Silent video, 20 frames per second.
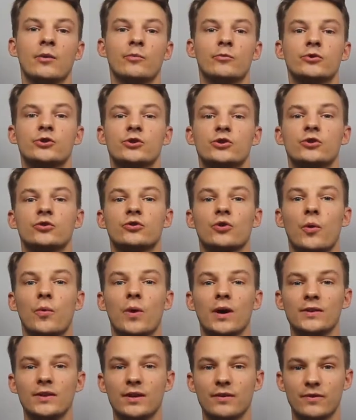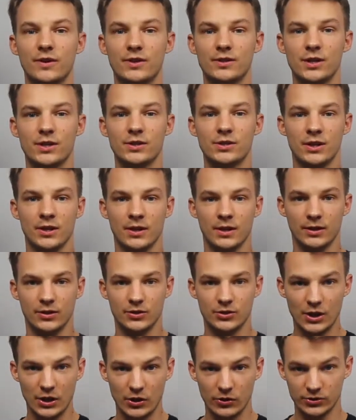Musisz dokładnie wiedzieć,
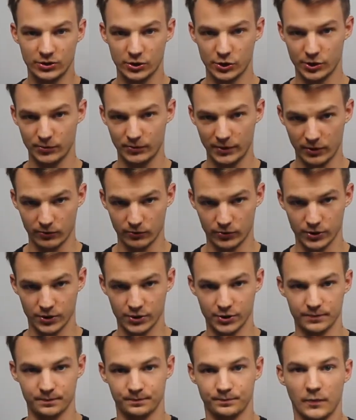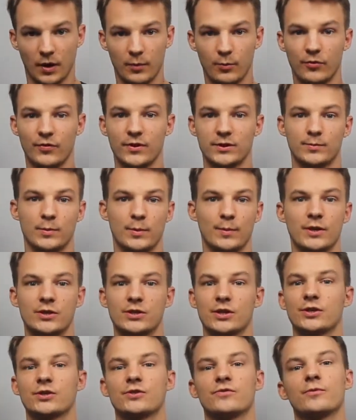czego chcesz się nauczyć. Powiedzmy, masz
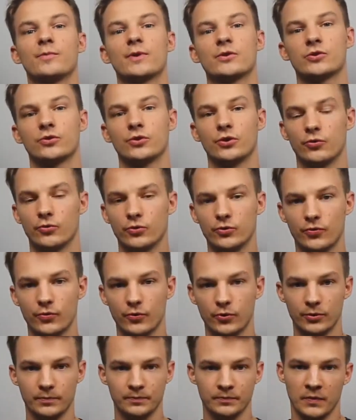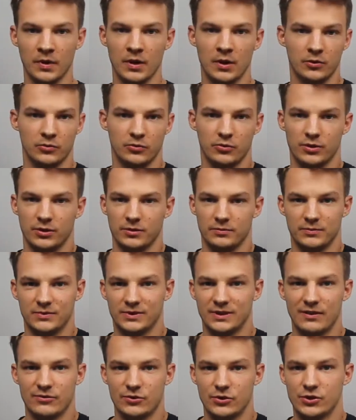jakiś wymarzony utwór, który
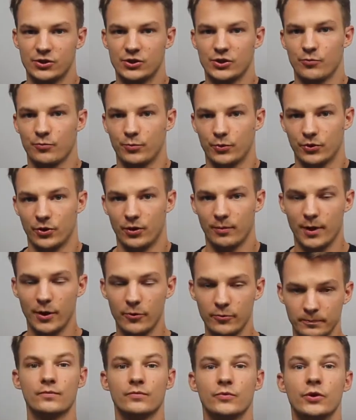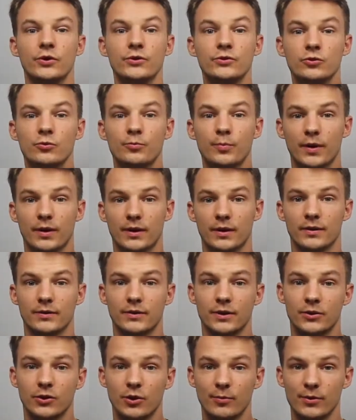zawsze Ci się podobał, no i super,
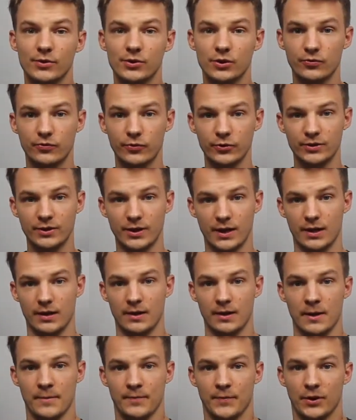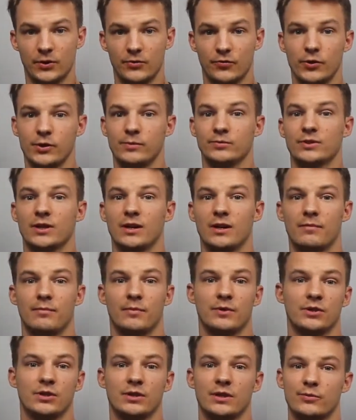niech to będzie Twój cel. Niech Twoim celem
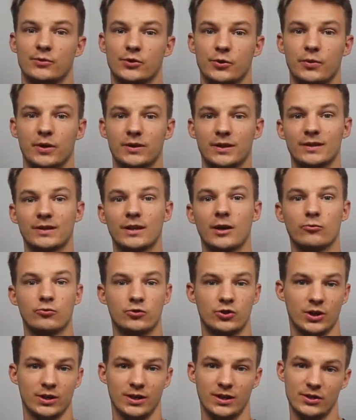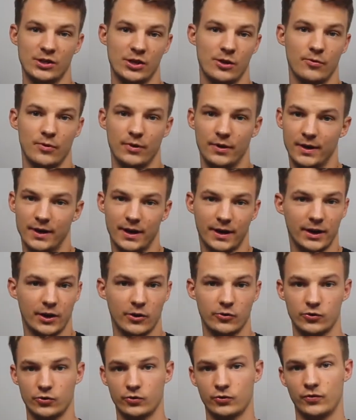będzie na przykład nauczenie się
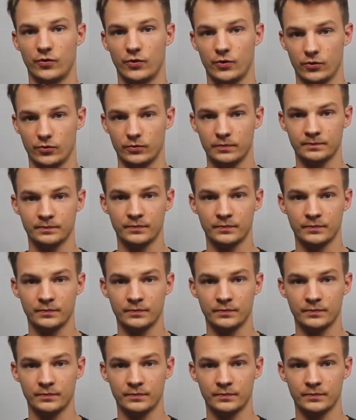jakiegoś utworu.